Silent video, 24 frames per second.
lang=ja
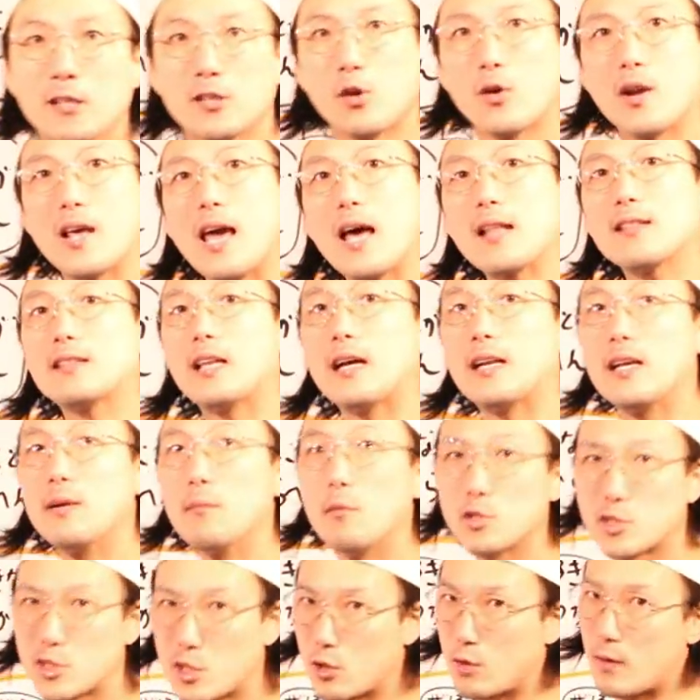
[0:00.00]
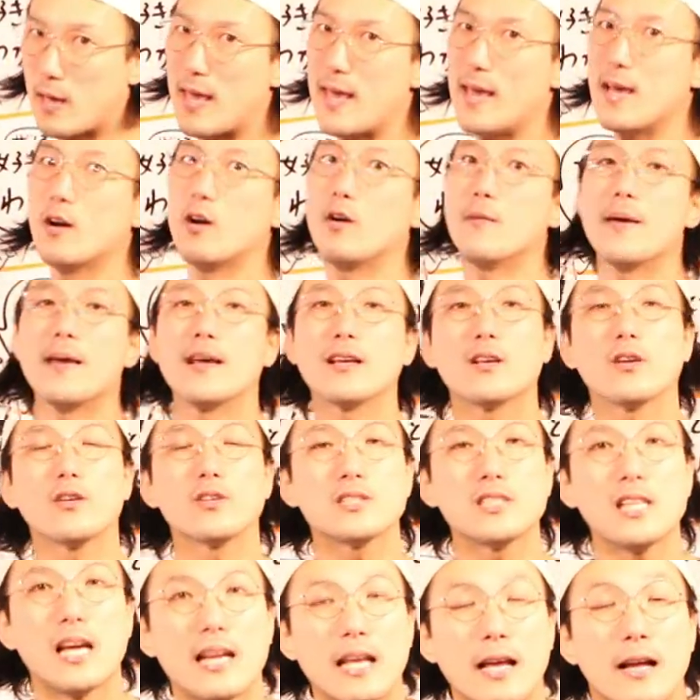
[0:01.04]
それやったりもちろん英語勉強
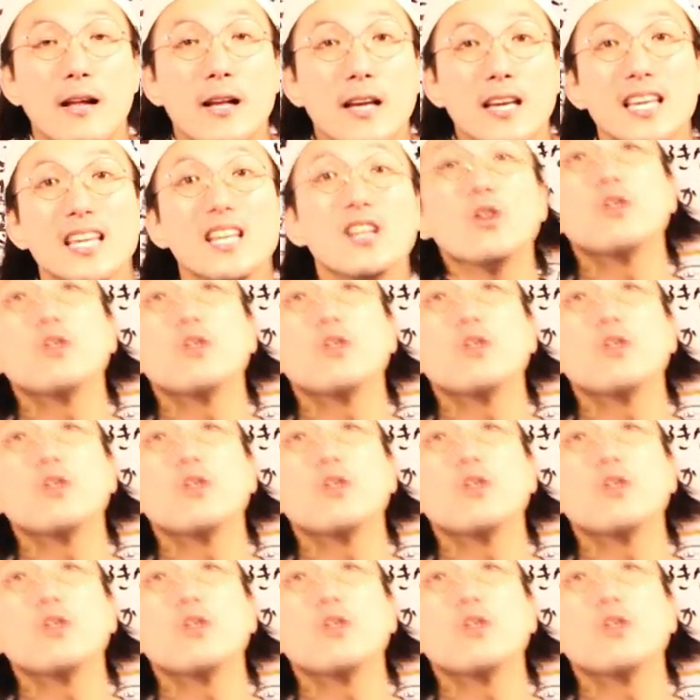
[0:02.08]
したりい